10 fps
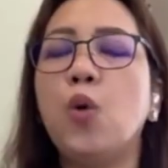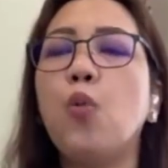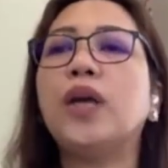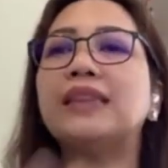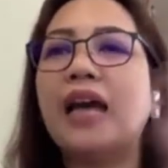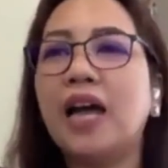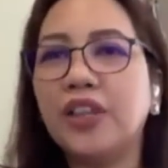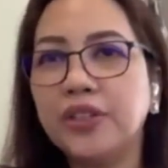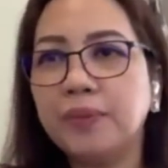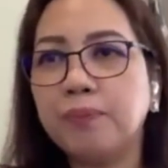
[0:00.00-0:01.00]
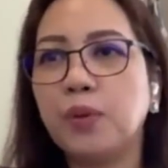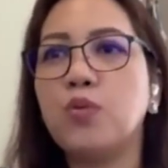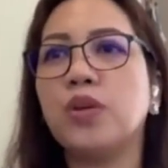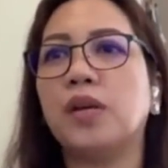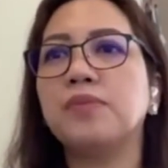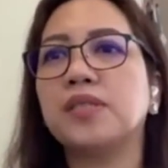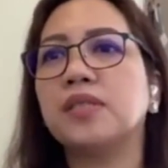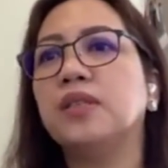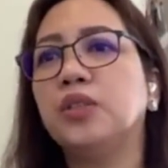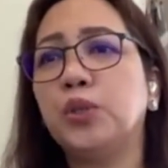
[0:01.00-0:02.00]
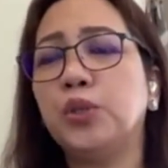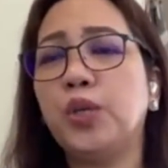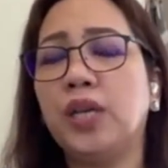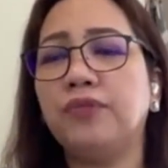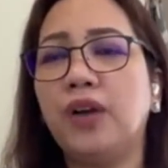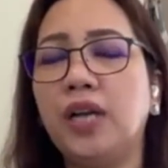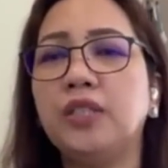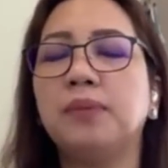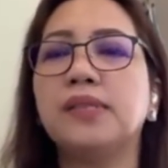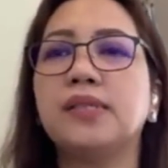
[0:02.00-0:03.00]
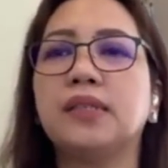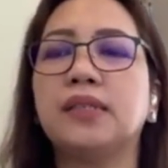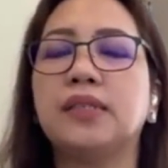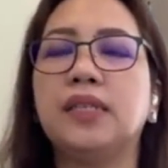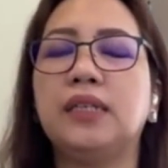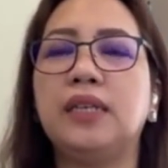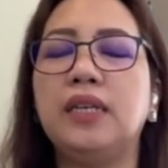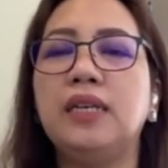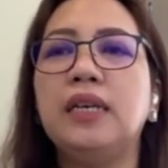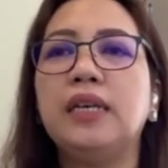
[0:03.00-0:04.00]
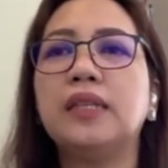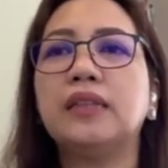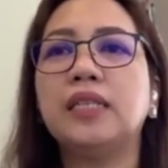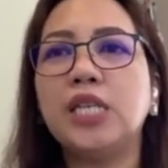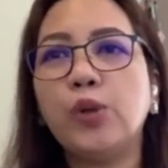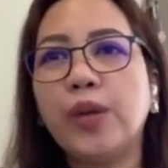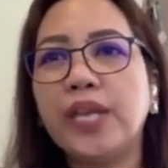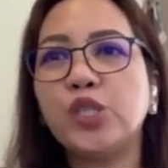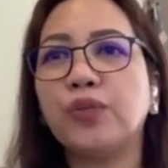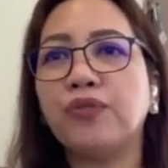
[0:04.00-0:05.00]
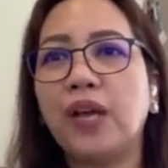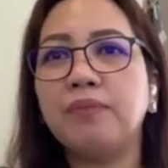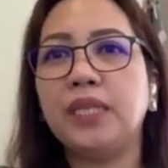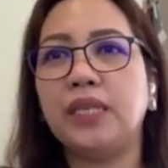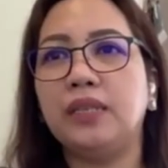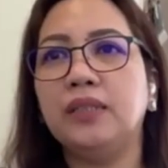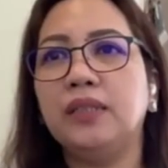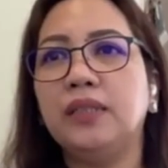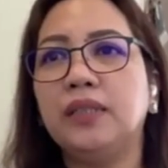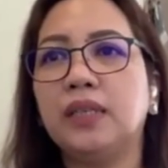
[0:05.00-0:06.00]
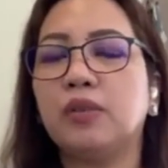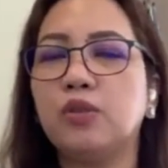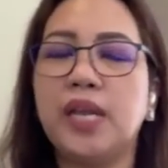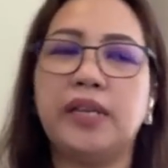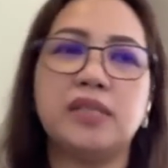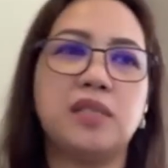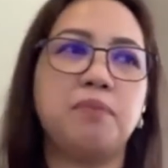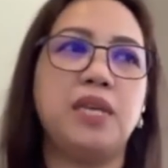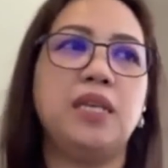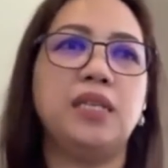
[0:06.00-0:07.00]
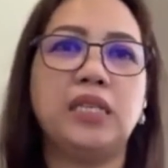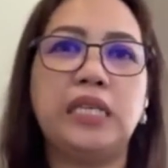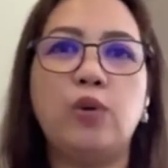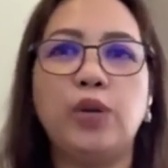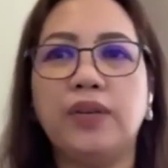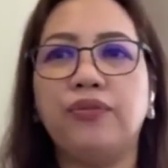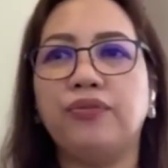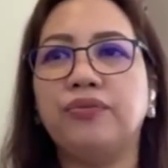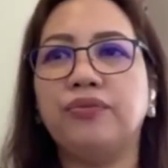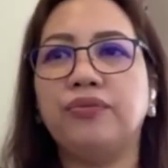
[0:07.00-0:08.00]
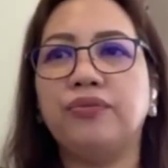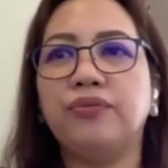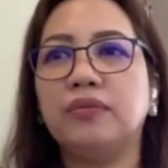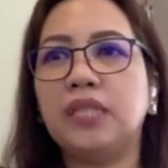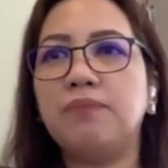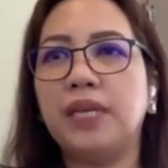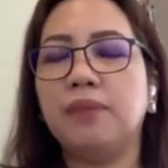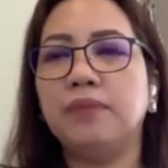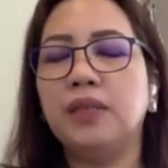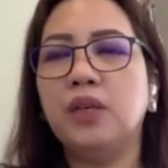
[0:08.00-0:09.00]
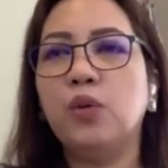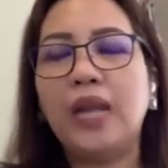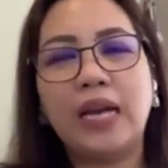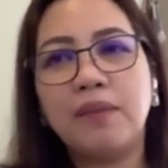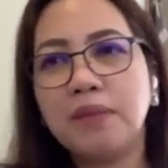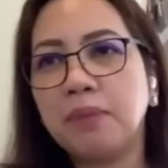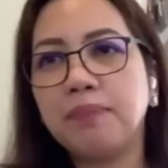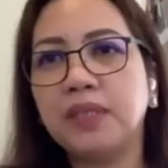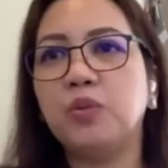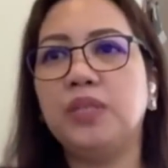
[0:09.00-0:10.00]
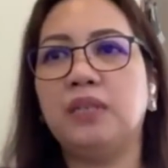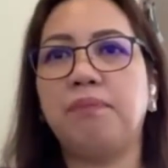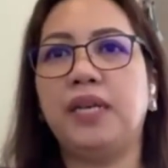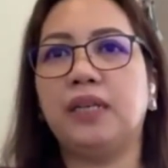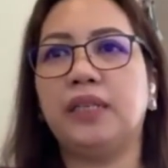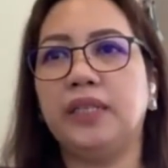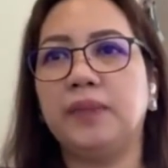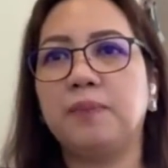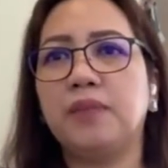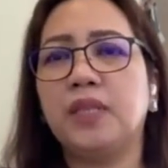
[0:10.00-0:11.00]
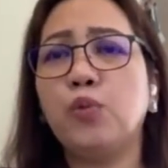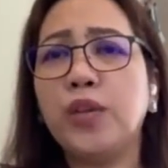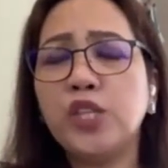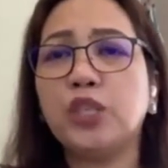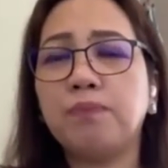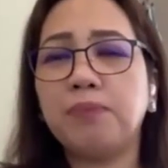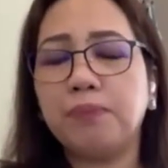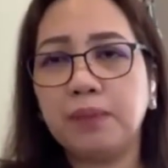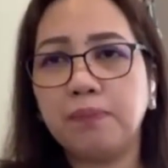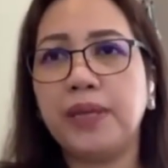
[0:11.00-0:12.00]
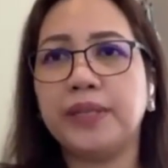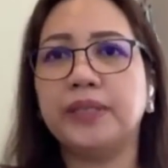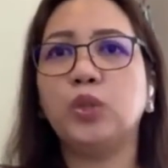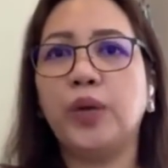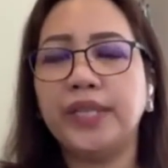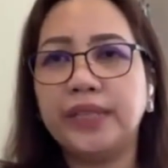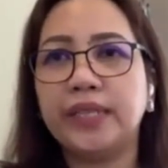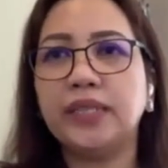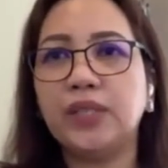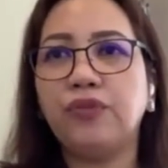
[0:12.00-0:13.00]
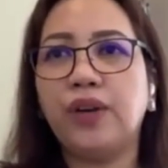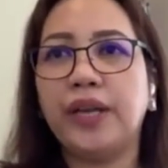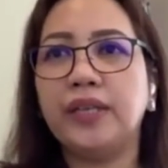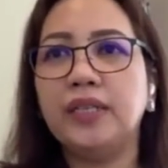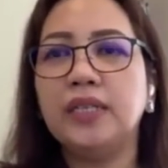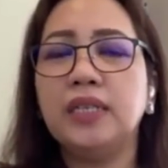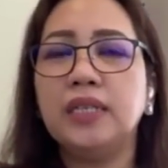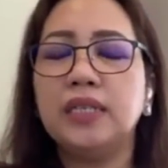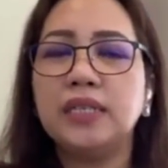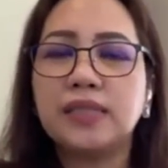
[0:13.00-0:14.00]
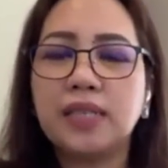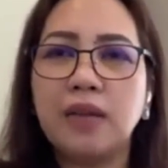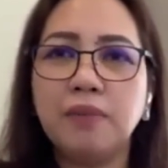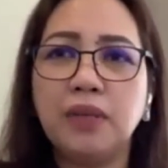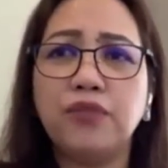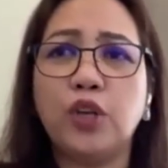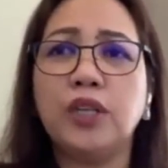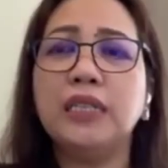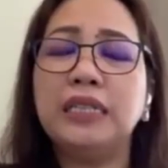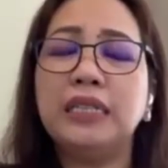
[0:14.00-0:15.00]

what other programs do you have, Honorable Secretary, that the DOH family, kunyari, sabihin ng DOF, DBM, wala kami mapagkunang pera eh. We should be prepared to identify some of our,